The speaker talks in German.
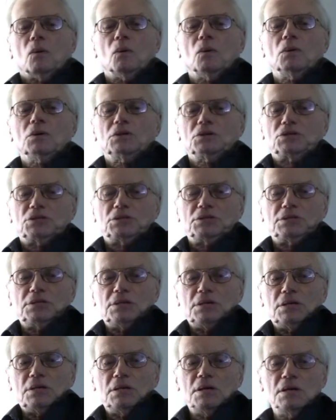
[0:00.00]
Und
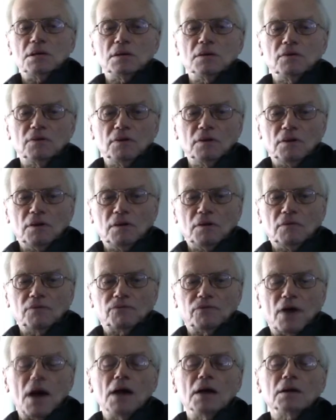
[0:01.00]
die
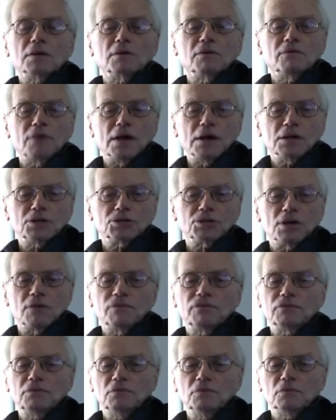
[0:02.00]
freien
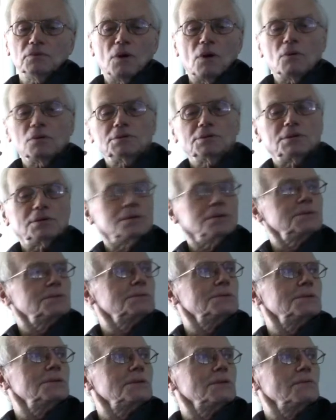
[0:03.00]
Gewerkschaften und auch die
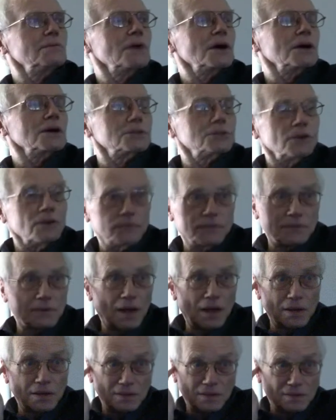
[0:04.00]
christlichen
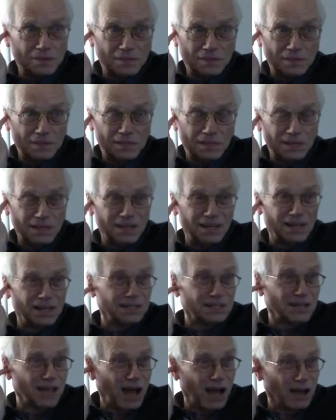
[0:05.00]
Gewerkschaften hatten in
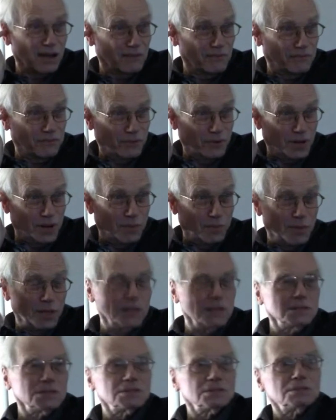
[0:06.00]
den Tagen vor dem
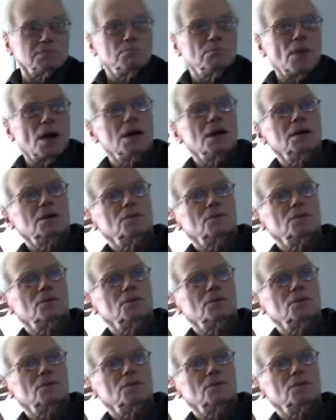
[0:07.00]
1. Mai